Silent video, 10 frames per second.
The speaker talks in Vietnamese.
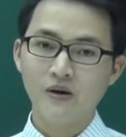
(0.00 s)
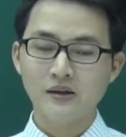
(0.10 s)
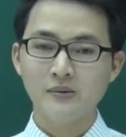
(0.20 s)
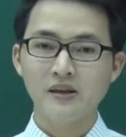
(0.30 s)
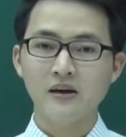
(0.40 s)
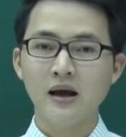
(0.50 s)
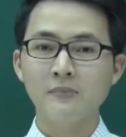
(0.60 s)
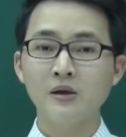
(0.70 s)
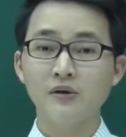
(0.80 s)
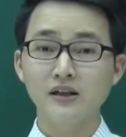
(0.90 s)
Vậy thì bây giờ
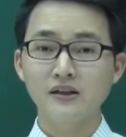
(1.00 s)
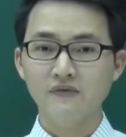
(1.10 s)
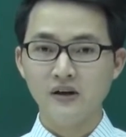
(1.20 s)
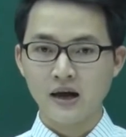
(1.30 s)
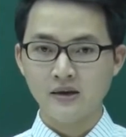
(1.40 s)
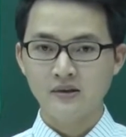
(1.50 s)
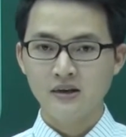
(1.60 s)
làm nào để tính tích phân này?